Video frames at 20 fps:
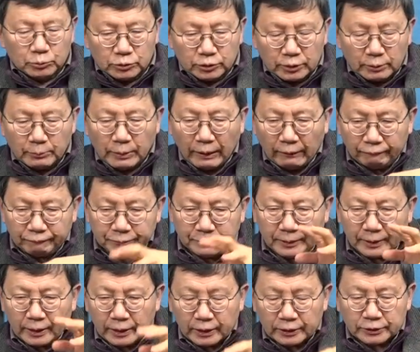그게 뭐
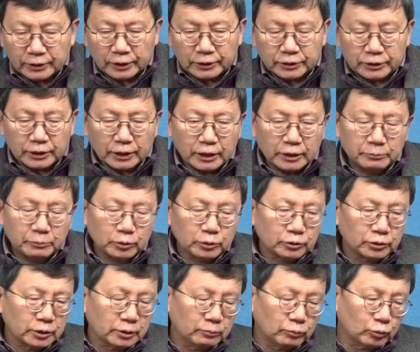에프비아이가 살지 아니면
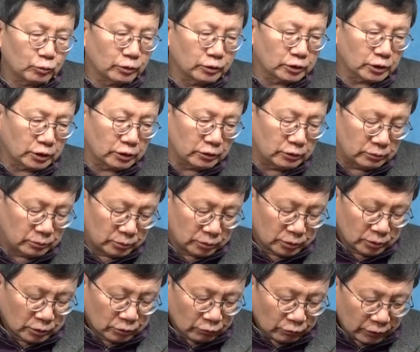그게 뭐 굉장히
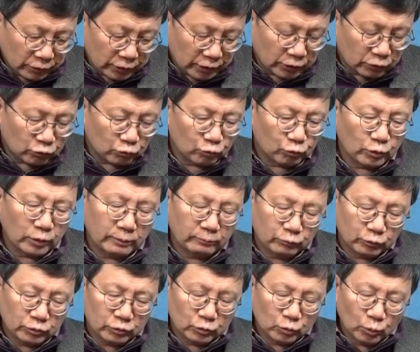굉장히 중요한
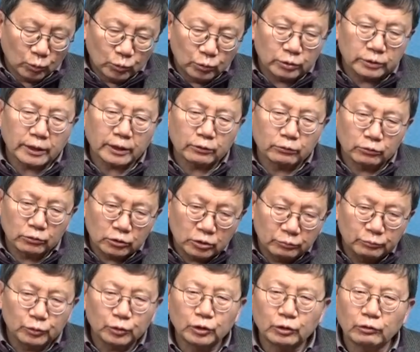무슨 돈을 다루는
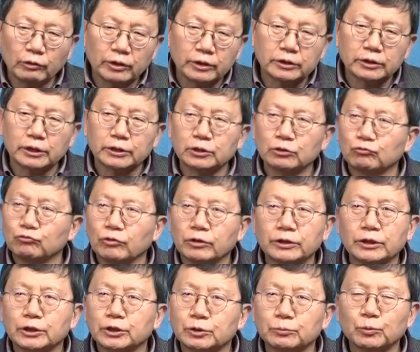금융기관이 살지 누가
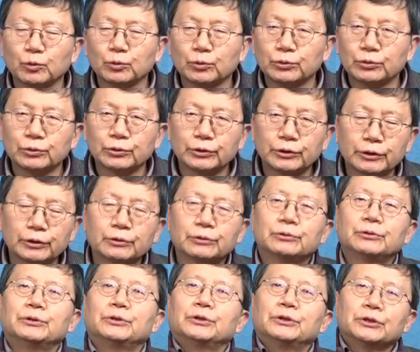살지 모르는 거예요.
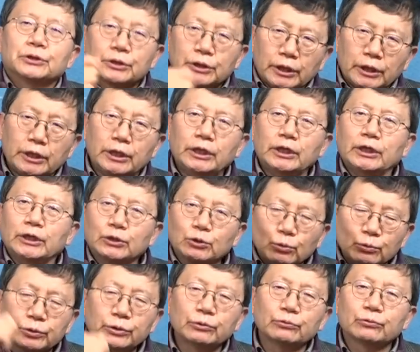
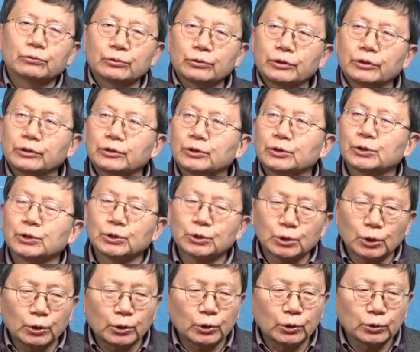계속 띄우는 거예요. 그래서
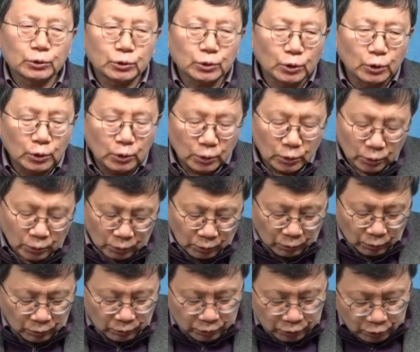저거,
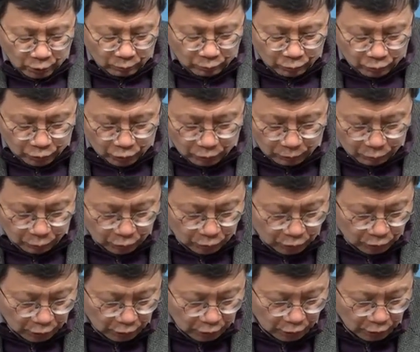저거, 저, 저
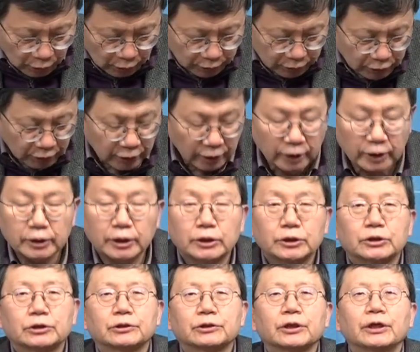문제가 제기가
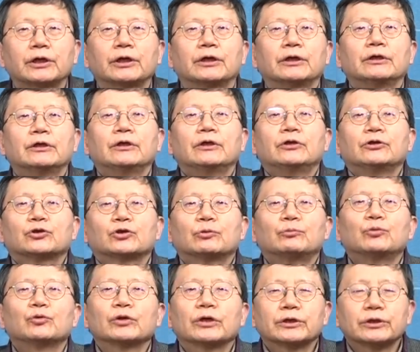됐을 때
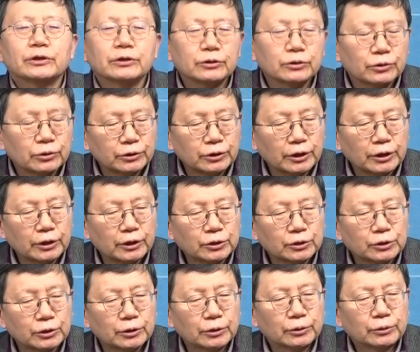전문가들이 그런 얘기를
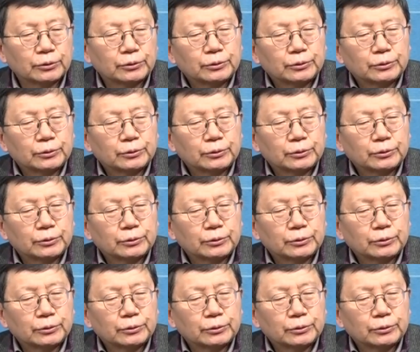했어요.